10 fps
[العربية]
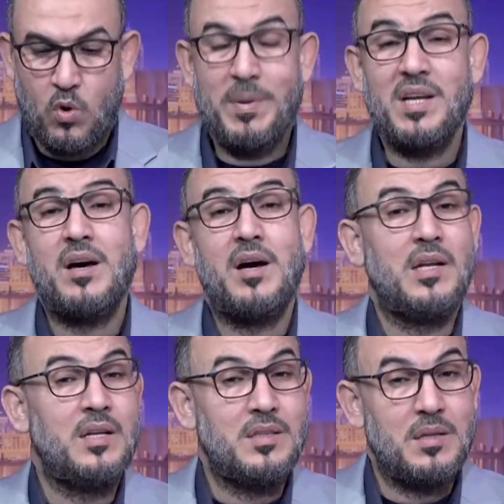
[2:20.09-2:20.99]
ومن
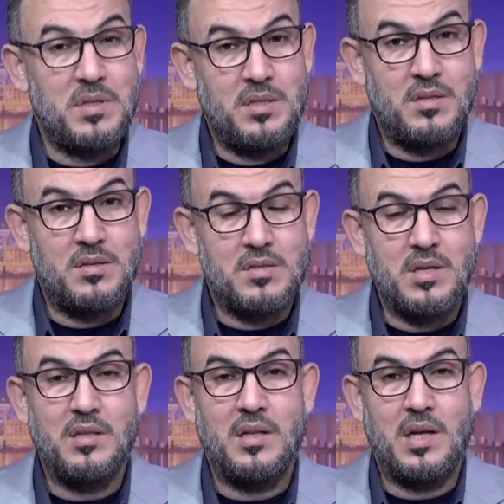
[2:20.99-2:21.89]
قال للنبي
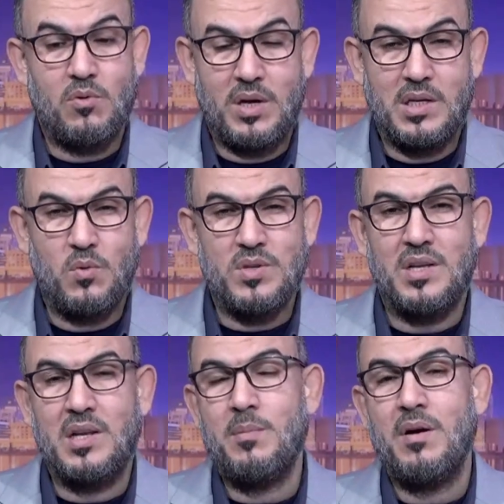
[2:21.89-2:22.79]
صلى الله عليه
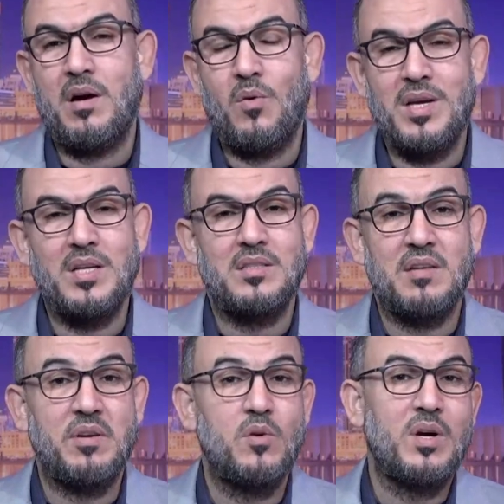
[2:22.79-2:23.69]
وسلم
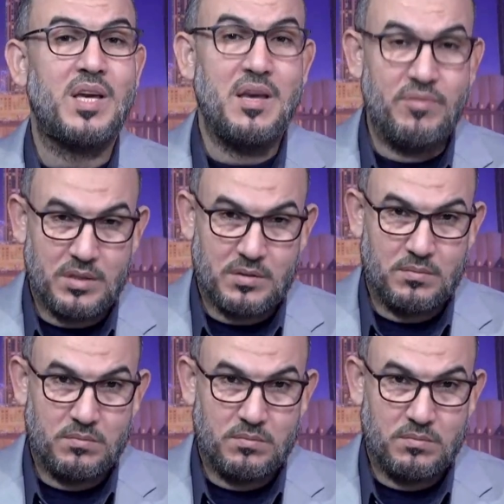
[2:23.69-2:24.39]
غويت فهو كافر